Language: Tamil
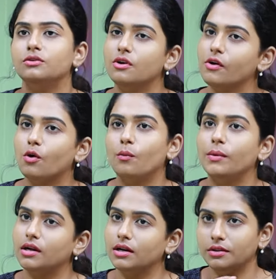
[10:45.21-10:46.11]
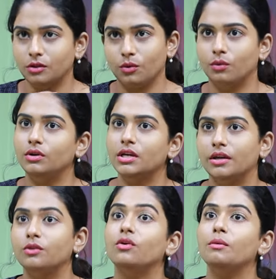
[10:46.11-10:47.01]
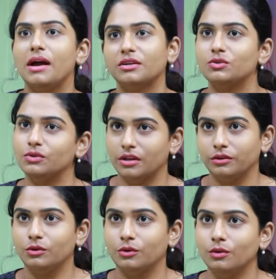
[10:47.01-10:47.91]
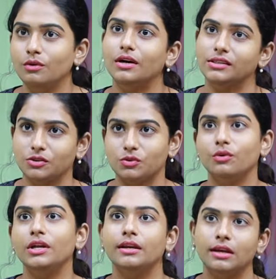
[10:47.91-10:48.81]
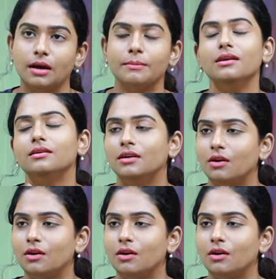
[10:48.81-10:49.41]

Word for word: ஸோ அவங்க கூப்பிட்றாங்கன்னா அந்த ரோலுக்கு ஏதோ ஒரு பேக் ஸ்டோரி இருந்திருக்கும் அந்த ஸ்டோரி இல்லாமல்